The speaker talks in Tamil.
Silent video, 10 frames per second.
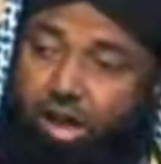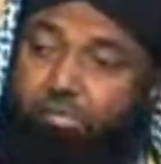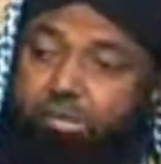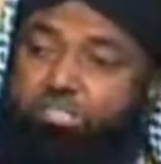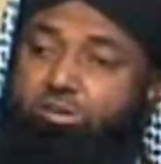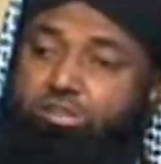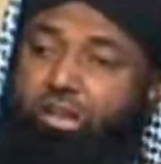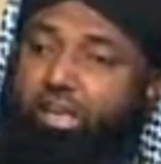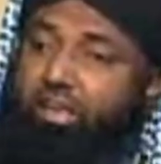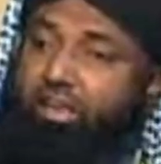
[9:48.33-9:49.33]
அருமை
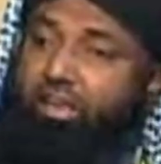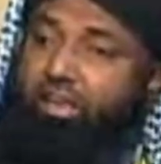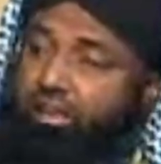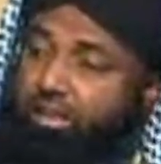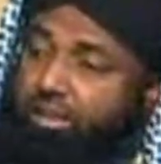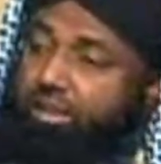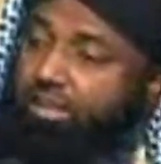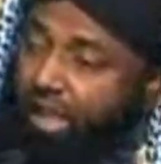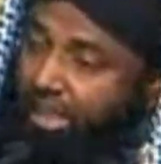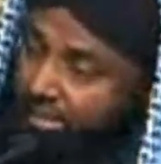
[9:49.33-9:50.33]
சகோதரர்களே
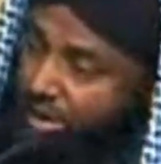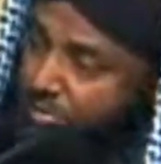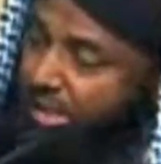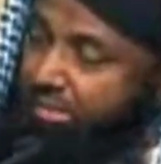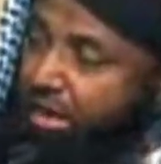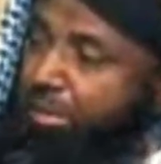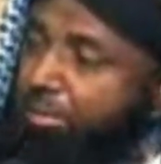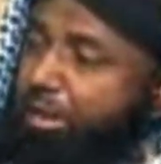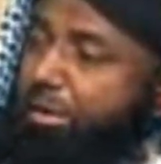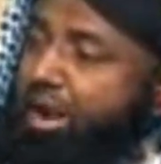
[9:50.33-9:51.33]
இன்றைக்கு அதுதான் உலகத்தில்
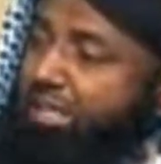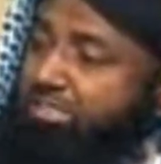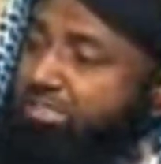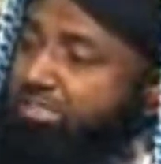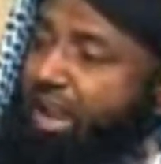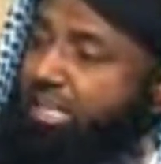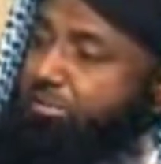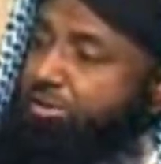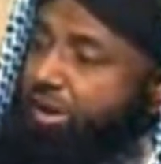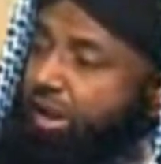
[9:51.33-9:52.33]
எம்பெருமானா
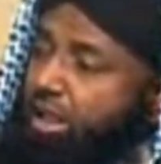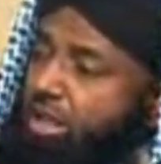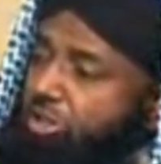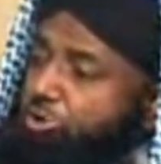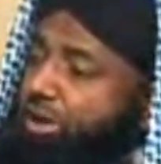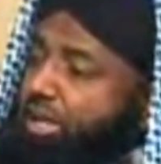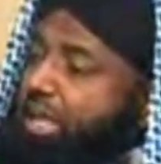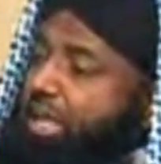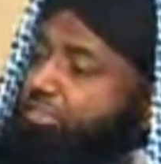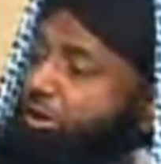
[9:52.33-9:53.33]
சல்லல்லாசம் அவர்கள் சொன்ன
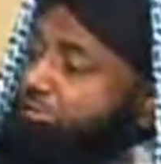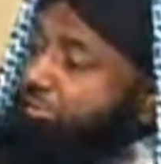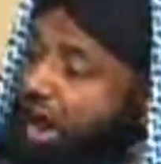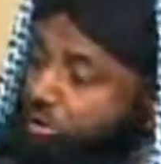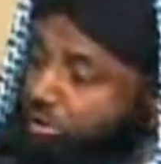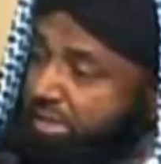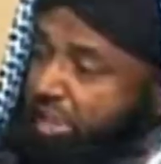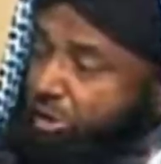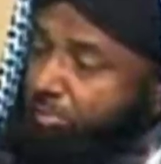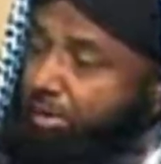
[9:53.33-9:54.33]
எந்த ஒரு
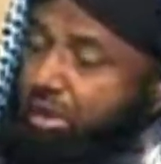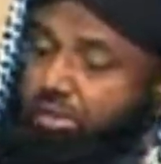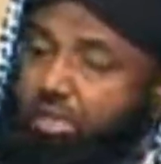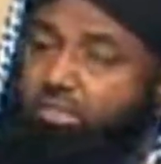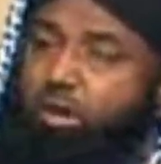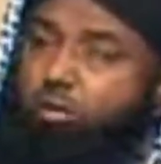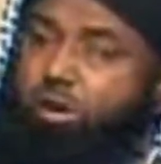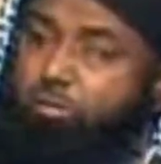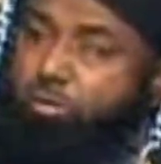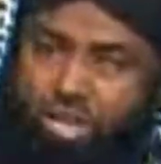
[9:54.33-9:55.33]
வாக்குறுதியையும் எந்த
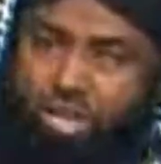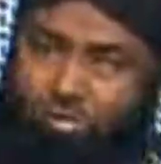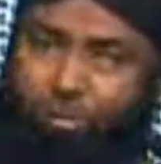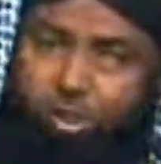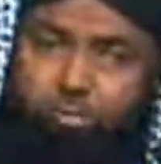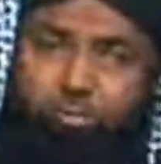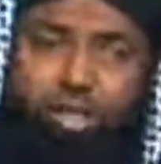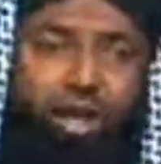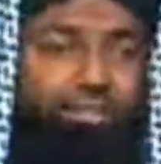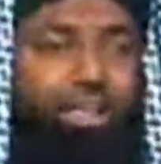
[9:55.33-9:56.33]
ஒரு முன்னறிவிப்பையும்
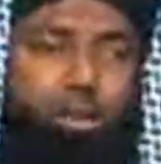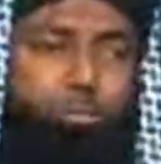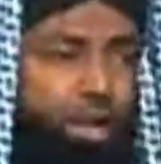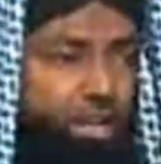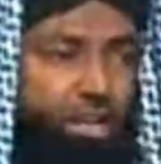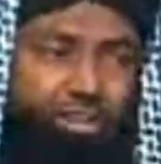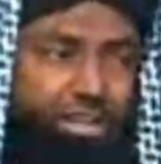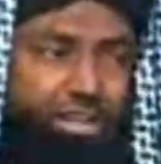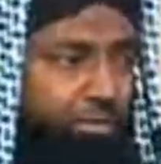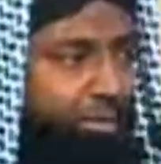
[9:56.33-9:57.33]
அல்லா ரபுல்லா
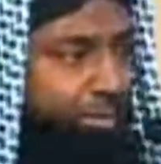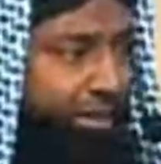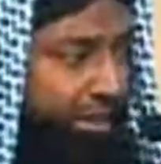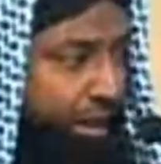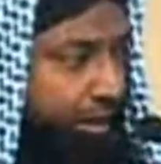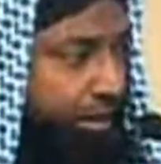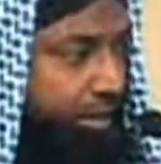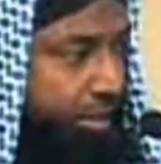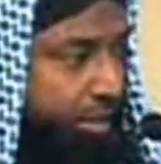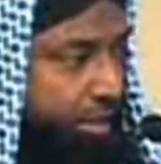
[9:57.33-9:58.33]
நிறைவேற்றாமல் விடமாட்டான்
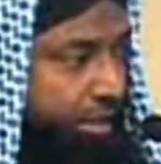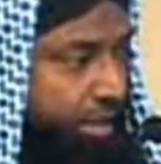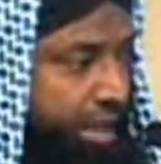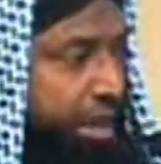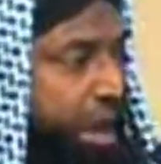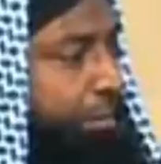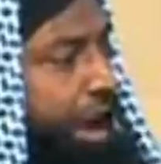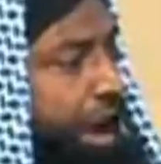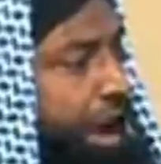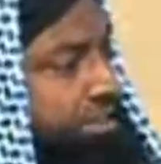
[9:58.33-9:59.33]
ஏனென்றால்
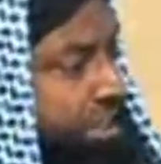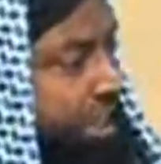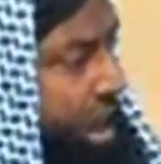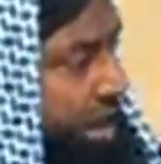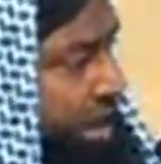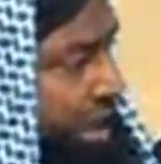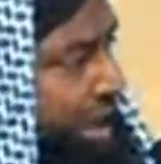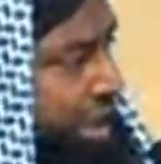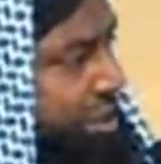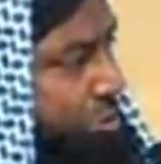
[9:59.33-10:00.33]
மா என்திக கானில்
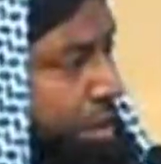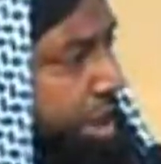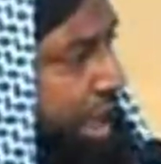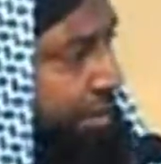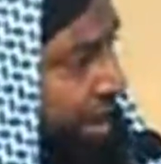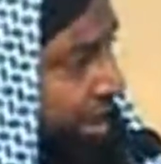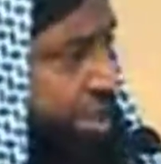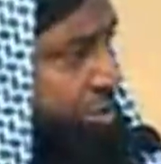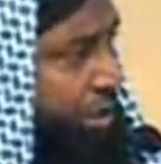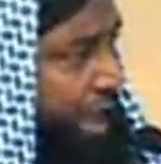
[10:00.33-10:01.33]
ஹவா இன்ஹுவ இல்லா வஹி
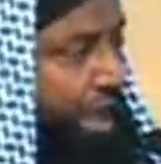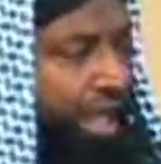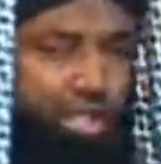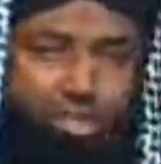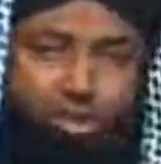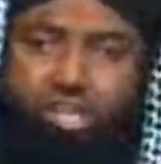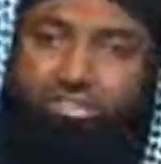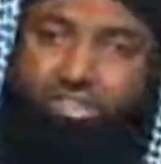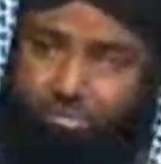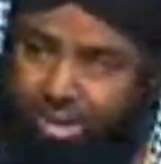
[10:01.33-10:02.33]
யுஹா தன்னுடைய
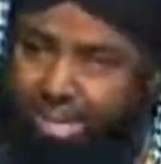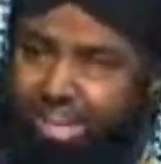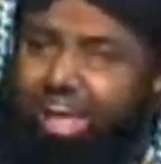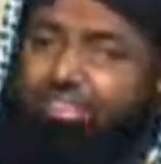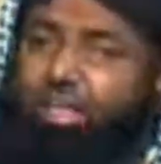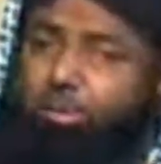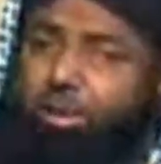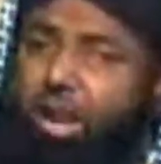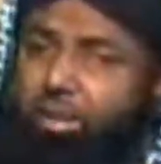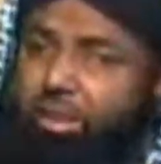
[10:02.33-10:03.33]
திருமறையிலேயே அல்லாஹ்
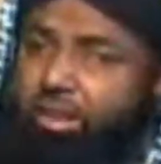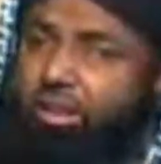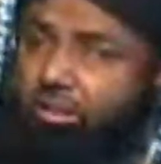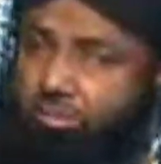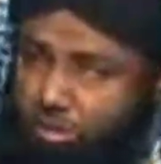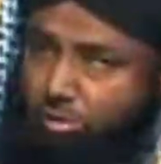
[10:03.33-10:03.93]
ரபுல் ஆலமீன் திரு